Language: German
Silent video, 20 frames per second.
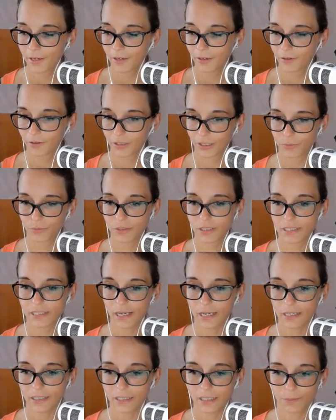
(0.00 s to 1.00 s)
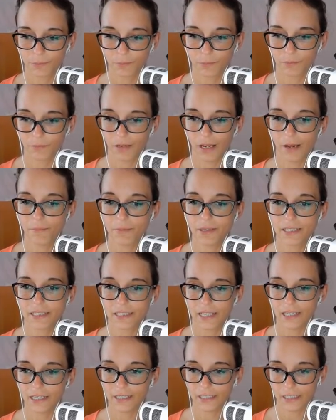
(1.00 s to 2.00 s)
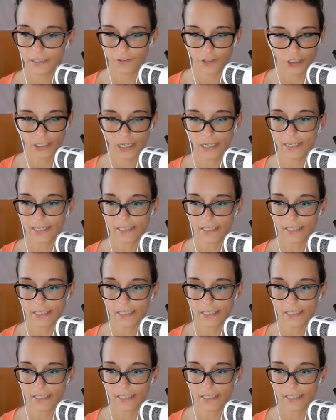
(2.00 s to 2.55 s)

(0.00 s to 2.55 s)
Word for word: Und ich würde sagen, ich habe jetzt relativ schnell das